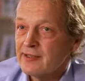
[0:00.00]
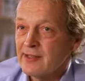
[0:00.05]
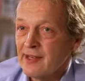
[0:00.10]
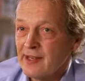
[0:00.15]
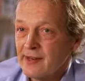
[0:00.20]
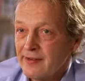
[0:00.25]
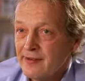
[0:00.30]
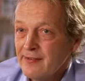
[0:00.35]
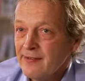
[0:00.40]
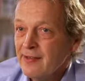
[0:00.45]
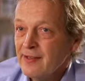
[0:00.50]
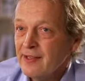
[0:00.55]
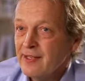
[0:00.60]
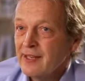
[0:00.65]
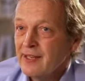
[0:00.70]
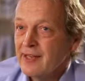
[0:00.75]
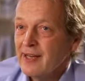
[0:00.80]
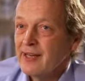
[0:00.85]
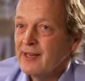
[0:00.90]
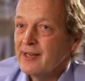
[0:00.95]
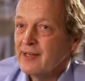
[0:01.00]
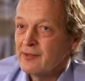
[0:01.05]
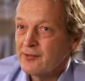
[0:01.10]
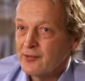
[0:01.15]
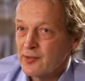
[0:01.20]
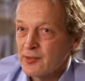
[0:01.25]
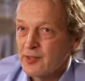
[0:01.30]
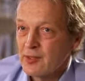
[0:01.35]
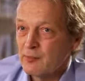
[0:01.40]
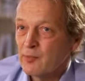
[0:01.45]
denn äh,
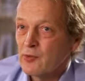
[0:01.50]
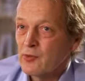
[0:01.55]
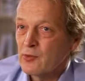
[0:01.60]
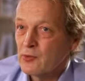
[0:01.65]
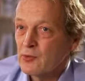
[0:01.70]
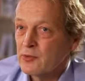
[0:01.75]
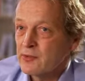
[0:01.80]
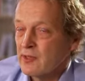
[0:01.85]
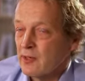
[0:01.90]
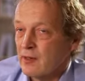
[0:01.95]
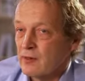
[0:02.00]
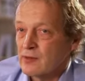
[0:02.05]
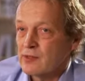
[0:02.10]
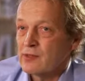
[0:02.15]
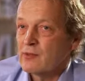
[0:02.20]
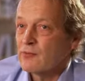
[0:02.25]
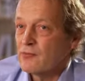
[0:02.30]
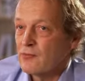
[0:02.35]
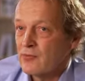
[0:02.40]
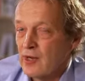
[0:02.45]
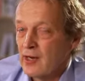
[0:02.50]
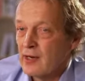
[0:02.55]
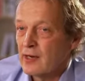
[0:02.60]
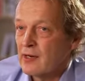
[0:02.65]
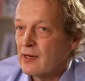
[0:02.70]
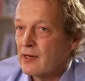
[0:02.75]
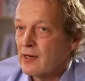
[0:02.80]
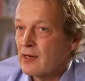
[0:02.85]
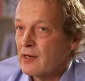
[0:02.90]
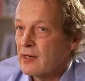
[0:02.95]
solche Produkte aus
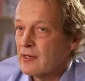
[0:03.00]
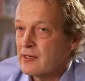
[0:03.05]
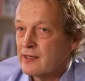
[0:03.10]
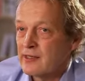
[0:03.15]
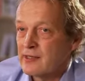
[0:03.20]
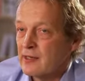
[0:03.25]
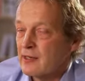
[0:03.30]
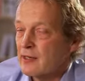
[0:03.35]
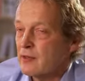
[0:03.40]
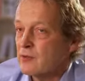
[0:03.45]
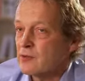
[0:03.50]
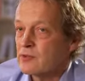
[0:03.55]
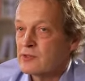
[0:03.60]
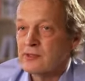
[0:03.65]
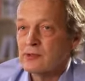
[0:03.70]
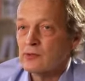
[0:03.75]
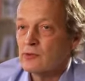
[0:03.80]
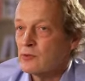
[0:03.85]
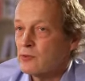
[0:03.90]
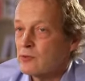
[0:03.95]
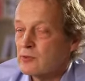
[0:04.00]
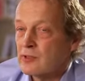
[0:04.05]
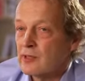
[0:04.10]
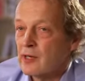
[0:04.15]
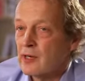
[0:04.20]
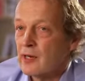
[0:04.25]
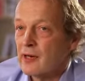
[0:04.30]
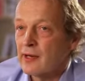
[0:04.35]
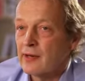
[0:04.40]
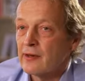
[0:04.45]
Frankreich, aus
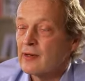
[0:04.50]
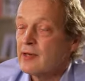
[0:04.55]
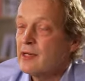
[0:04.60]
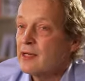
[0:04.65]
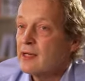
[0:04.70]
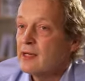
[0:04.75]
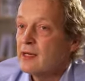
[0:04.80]
Ungarn,